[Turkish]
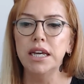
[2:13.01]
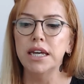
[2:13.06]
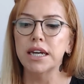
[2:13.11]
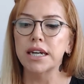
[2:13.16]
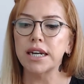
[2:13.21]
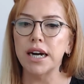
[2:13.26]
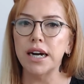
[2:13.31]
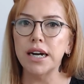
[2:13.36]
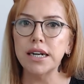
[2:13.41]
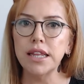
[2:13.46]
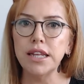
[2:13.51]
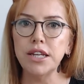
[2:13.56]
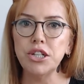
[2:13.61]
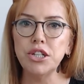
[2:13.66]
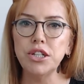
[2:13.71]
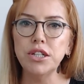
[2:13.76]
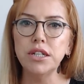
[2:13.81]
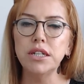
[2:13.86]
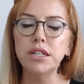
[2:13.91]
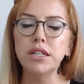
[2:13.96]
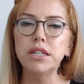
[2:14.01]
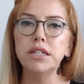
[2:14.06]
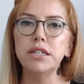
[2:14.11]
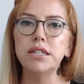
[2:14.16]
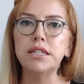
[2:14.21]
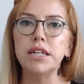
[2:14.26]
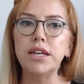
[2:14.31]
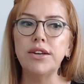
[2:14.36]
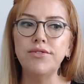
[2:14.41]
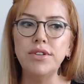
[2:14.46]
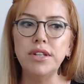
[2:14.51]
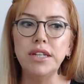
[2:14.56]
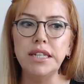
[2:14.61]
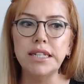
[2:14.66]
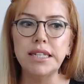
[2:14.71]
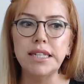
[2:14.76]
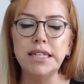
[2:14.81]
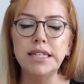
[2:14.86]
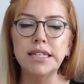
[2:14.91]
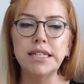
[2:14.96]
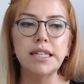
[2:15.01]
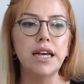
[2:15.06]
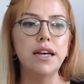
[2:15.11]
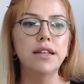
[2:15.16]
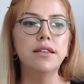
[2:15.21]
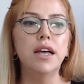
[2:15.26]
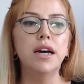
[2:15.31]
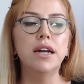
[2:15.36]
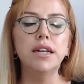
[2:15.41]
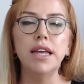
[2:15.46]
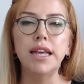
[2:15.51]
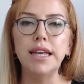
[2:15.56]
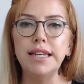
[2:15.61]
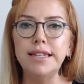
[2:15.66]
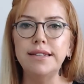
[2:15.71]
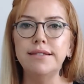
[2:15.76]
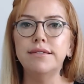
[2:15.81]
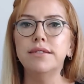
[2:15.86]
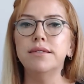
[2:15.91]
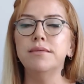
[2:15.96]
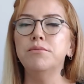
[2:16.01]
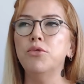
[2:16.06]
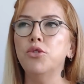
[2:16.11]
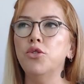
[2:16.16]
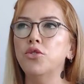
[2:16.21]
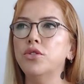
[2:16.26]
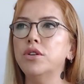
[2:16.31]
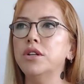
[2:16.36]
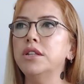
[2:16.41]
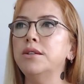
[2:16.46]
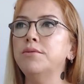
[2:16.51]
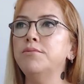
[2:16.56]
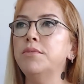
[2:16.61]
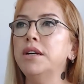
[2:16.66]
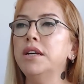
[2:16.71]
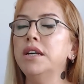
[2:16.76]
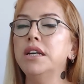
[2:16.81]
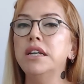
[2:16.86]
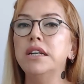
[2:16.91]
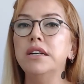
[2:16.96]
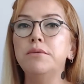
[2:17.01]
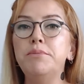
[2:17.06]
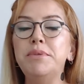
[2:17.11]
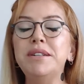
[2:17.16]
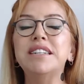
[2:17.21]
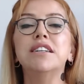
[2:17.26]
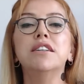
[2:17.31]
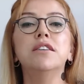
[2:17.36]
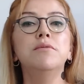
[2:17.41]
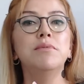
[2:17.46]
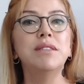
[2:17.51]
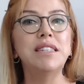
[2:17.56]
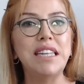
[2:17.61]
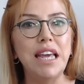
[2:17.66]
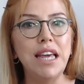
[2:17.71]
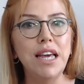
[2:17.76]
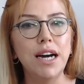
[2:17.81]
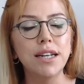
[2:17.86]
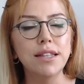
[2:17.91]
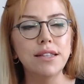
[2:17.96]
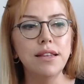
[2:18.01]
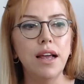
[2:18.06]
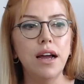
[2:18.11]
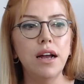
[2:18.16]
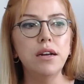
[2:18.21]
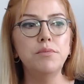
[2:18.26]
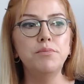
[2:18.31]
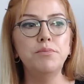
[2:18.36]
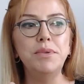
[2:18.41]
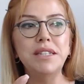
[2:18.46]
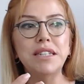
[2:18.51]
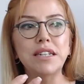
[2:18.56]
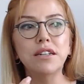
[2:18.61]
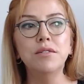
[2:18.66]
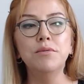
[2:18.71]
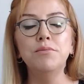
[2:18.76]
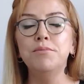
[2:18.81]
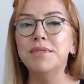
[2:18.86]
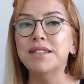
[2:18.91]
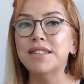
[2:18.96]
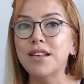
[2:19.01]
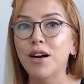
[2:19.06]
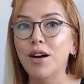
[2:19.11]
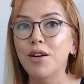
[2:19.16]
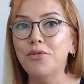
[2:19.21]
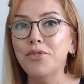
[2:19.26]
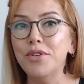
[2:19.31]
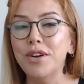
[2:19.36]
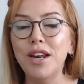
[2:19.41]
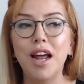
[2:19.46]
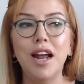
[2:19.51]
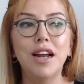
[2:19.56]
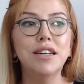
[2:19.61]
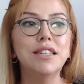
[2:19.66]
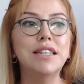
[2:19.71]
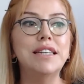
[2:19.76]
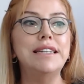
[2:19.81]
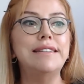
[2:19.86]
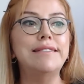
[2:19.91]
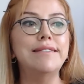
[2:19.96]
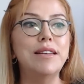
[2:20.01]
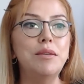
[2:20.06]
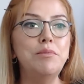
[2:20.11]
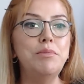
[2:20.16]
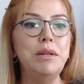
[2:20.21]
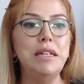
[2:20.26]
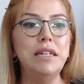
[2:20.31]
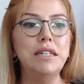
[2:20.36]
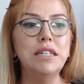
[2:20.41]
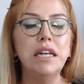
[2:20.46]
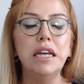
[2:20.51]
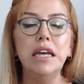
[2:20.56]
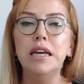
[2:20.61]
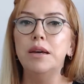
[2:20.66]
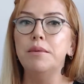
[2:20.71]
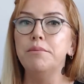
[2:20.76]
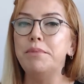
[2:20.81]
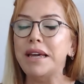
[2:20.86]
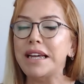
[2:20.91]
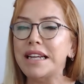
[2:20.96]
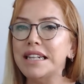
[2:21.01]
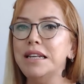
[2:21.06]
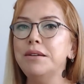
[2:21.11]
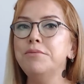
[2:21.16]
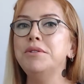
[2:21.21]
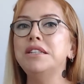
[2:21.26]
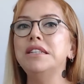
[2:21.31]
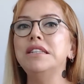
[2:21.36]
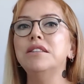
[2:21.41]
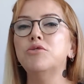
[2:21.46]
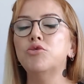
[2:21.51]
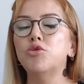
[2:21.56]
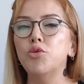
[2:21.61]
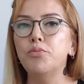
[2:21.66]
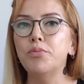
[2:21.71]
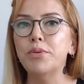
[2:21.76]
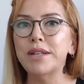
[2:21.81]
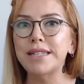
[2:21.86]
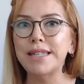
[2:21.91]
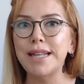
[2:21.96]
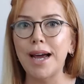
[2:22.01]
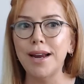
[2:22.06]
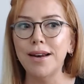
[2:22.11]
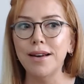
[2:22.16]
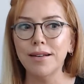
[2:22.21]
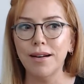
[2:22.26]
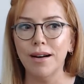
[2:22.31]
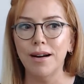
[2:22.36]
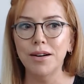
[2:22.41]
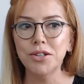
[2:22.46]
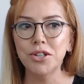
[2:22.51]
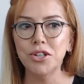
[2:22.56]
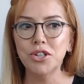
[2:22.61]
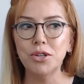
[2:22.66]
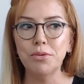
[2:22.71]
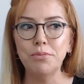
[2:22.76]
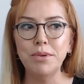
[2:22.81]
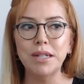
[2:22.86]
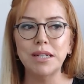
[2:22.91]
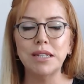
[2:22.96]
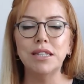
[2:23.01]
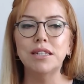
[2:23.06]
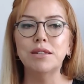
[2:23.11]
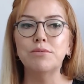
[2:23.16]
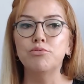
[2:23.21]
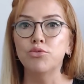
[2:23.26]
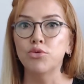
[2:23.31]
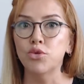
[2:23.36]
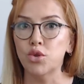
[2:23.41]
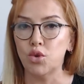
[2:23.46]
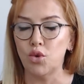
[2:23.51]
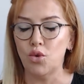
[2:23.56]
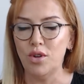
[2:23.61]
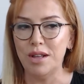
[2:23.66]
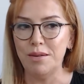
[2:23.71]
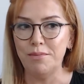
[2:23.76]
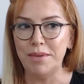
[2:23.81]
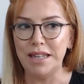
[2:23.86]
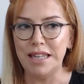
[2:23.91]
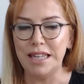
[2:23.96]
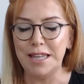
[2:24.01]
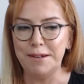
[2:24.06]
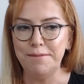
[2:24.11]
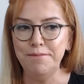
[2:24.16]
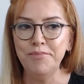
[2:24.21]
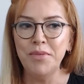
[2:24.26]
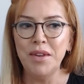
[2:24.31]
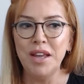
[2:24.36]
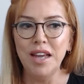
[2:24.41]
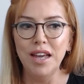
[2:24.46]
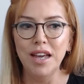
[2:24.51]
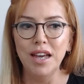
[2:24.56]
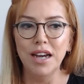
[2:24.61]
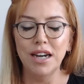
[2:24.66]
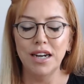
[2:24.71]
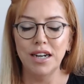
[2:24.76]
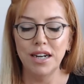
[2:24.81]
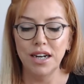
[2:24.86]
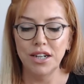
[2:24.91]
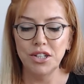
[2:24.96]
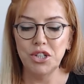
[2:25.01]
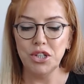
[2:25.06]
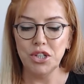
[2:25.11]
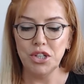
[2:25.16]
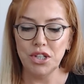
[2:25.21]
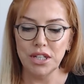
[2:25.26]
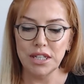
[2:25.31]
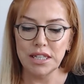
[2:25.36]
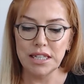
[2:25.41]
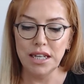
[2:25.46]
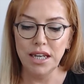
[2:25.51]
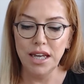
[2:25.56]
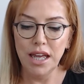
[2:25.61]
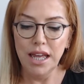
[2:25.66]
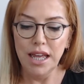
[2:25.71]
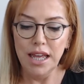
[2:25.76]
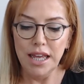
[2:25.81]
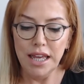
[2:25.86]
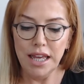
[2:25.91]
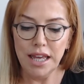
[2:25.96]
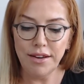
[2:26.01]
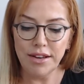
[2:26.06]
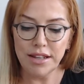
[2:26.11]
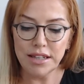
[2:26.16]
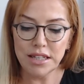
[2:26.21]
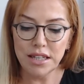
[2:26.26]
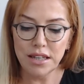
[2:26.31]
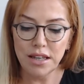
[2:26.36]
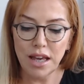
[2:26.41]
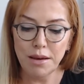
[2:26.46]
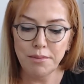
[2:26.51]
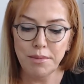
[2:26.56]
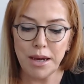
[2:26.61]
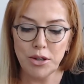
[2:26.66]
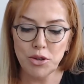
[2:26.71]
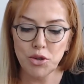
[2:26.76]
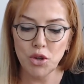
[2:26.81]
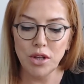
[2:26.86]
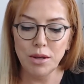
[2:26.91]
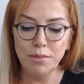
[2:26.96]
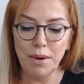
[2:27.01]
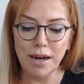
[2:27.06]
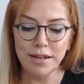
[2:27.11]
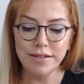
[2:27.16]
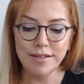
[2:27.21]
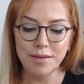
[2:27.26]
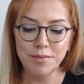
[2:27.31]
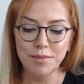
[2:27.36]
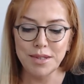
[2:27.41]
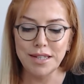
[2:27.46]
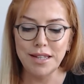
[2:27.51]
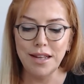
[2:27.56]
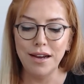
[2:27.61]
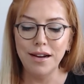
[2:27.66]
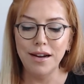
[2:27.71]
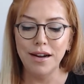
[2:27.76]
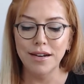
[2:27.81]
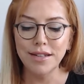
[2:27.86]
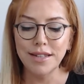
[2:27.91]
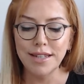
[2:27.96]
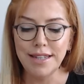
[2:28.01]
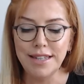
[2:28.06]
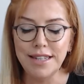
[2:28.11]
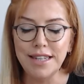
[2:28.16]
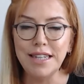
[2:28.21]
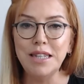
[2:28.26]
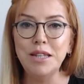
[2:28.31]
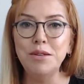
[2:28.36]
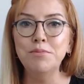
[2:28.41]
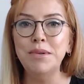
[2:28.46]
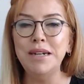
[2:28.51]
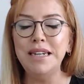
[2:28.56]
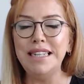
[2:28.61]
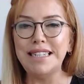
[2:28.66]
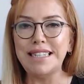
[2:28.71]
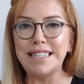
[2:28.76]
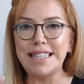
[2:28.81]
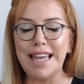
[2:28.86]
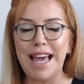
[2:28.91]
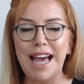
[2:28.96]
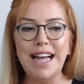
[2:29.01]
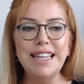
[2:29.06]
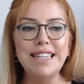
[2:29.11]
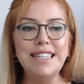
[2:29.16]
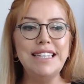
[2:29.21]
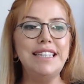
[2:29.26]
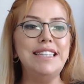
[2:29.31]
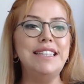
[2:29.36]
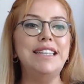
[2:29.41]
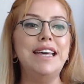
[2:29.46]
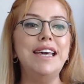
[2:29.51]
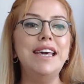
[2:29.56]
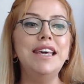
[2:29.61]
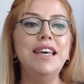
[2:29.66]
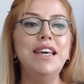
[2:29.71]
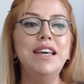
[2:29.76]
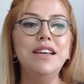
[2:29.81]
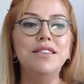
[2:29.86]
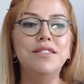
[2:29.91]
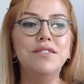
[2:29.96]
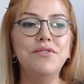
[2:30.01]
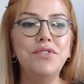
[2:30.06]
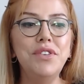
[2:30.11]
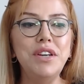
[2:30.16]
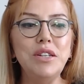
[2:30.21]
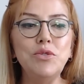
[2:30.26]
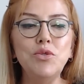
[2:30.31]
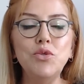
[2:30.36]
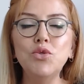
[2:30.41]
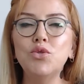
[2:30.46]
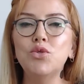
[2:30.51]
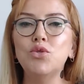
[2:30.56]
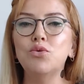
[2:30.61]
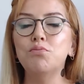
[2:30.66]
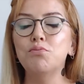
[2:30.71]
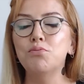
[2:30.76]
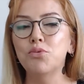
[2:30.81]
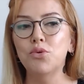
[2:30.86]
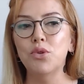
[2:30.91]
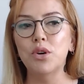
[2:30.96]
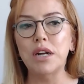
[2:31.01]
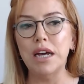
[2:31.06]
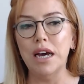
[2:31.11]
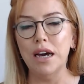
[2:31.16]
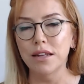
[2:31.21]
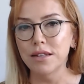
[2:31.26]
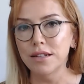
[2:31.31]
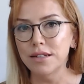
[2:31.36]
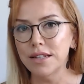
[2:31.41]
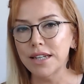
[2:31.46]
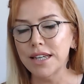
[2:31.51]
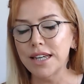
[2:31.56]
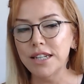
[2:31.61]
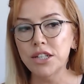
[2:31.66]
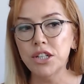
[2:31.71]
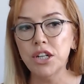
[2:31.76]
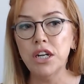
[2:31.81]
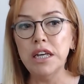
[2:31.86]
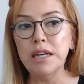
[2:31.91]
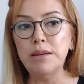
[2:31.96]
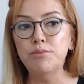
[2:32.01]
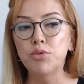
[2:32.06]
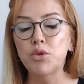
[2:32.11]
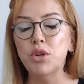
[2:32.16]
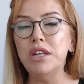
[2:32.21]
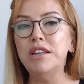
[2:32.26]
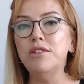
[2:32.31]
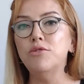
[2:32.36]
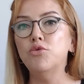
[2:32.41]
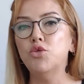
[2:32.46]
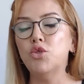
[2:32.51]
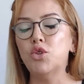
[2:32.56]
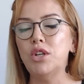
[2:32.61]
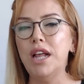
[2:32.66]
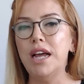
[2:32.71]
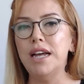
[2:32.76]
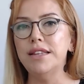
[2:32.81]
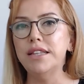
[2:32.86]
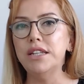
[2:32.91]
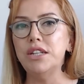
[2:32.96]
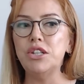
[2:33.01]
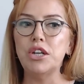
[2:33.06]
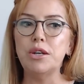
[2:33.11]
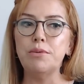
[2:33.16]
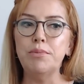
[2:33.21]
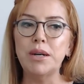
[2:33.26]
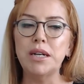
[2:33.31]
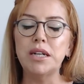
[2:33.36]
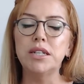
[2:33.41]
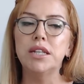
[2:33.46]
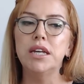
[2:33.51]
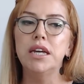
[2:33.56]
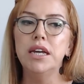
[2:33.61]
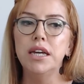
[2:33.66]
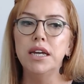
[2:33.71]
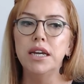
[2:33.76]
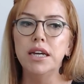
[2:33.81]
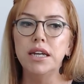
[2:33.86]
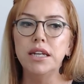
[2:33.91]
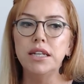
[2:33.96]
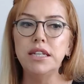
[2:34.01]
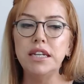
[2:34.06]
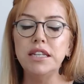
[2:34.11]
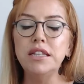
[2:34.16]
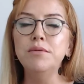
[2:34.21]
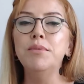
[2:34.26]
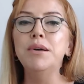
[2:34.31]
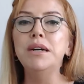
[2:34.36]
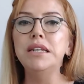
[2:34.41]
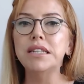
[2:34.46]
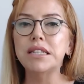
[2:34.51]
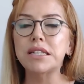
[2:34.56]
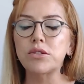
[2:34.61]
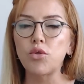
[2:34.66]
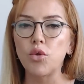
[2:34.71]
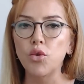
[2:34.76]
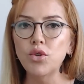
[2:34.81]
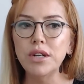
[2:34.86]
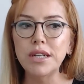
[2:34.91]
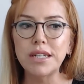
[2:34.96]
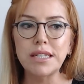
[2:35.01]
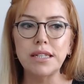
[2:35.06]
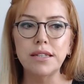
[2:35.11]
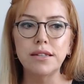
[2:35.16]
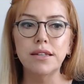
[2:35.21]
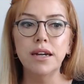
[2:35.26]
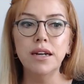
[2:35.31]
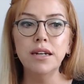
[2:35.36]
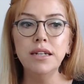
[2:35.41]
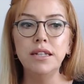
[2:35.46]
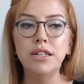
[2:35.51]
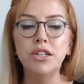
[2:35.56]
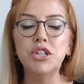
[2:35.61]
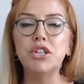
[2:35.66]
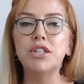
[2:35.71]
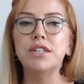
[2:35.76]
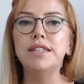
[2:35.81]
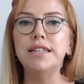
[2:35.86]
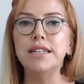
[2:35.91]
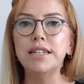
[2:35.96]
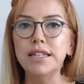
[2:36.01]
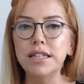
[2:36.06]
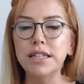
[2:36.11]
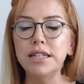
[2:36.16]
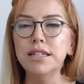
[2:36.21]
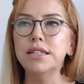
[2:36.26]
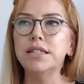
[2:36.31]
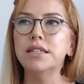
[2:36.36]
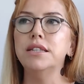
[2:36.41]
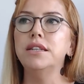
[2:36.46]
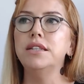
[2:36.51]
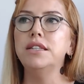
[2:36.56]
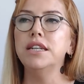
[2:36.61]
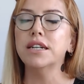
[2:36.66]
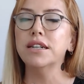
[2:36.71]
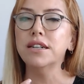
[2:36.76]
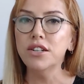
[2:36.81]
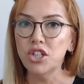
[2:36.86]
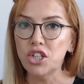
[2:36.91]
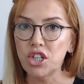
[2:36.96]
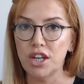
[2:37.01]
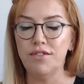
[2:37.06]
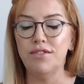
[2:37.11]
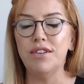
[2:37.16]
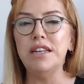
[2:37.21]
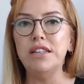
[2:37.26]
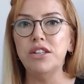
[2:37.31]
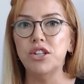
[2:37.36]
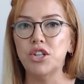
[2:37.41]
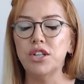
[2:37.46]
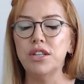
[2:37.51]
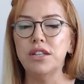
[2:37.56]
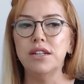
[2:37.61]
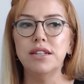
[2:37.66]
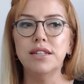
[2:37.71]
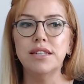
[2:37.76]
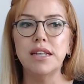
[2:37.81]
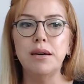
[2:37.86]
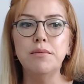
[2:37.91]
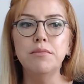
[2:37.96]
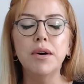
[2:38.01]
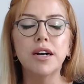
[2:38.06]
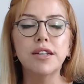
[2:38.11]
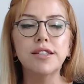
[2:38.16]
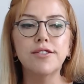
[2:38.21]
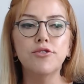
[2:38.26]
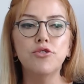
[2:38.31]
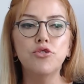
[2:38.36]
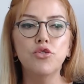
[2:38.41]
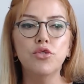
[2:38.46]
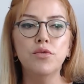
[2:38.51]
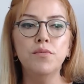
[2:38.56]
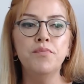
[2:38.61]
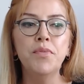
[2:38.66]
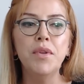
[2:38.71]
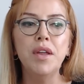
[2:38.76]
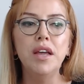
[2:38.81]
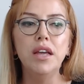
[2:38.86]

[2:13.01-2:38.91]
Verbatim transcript: Kardeşleriniz, sevdiğiniz insanlar, eğitim, öğrenim, bir takım seyahatler, bir takım misafirler getirebilir. Beklemediğiniz sürprizlerle karşılaşabilirsiniz. Bunu söylemeliyim e, açıkçası. Evet hemen şöyle baktığımızda artık 7 Mayıs geldiğinde Venüs bu alana geçerek burayı güçlendirecek. Bakın 7 Mayıs sonrasında ilişkileriniz, yakın çevre ilişkilerinizden bahsediyorum.